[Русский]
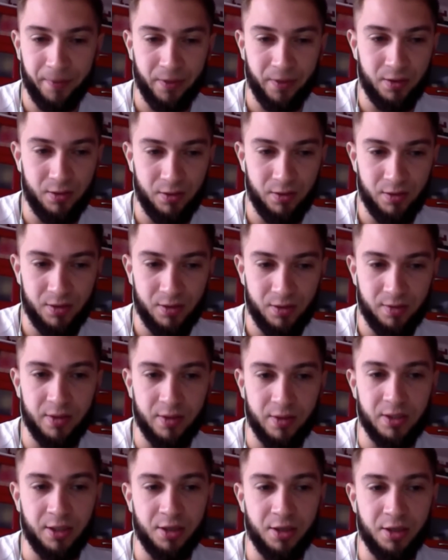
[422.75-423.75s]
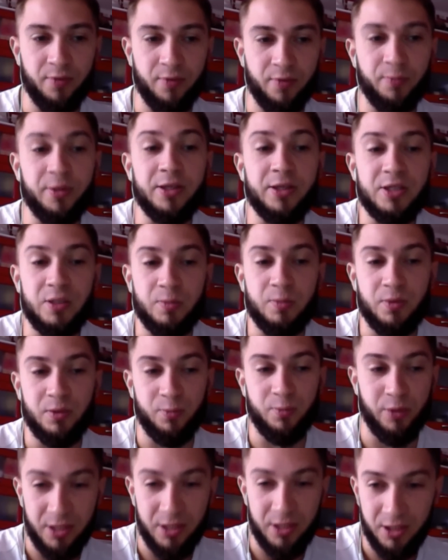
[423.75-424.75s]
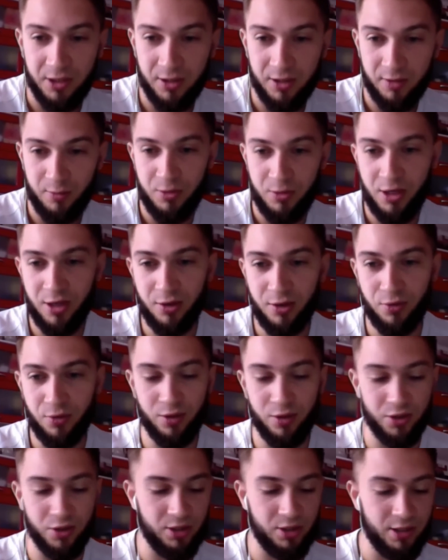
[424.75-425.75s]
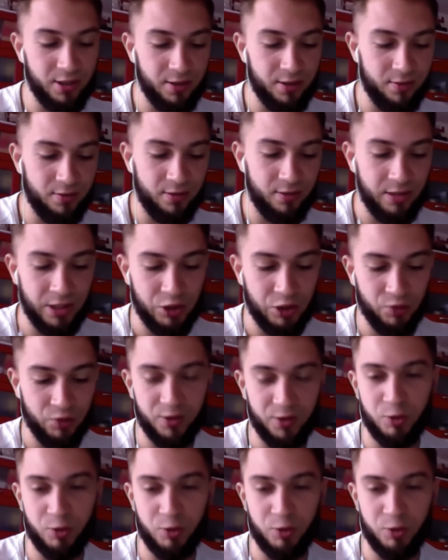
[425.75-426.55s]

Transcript: И, соответственно, она, в принципе, по их мнению, должна лечь в